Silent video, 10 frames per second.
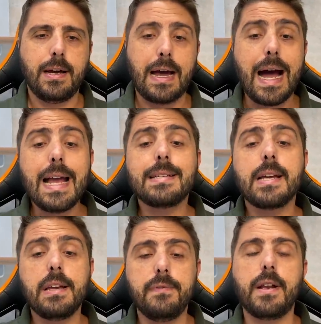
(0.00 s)
há
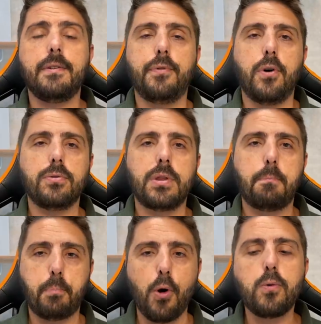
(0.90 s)
essa reviravolta
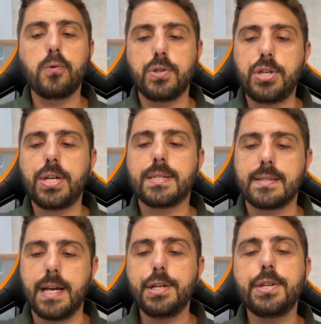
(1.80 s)
poucos
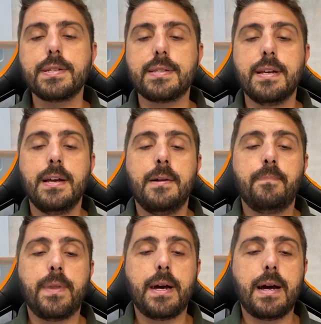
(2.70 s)
dias antes
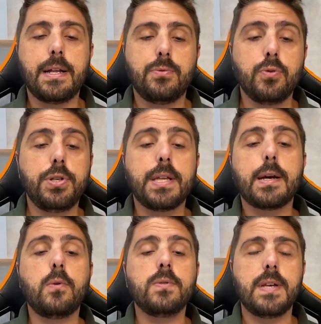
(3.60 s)
da, do Dia
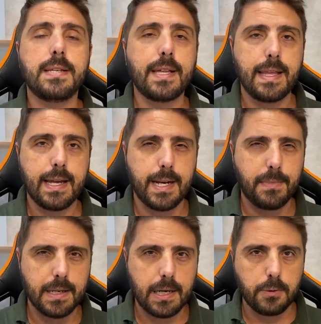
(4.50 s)
da Consciência Negra,
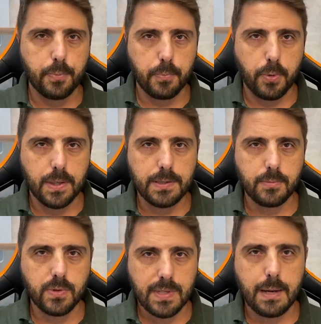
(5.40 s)
marcado para o
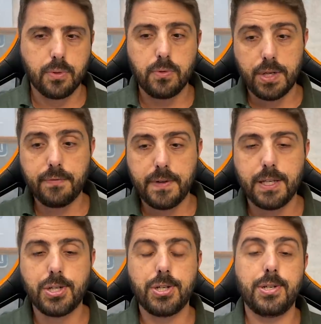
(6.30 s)
próximo sábado, dia
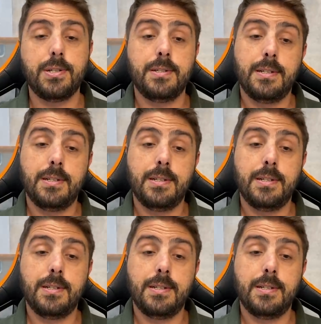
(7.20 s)
20.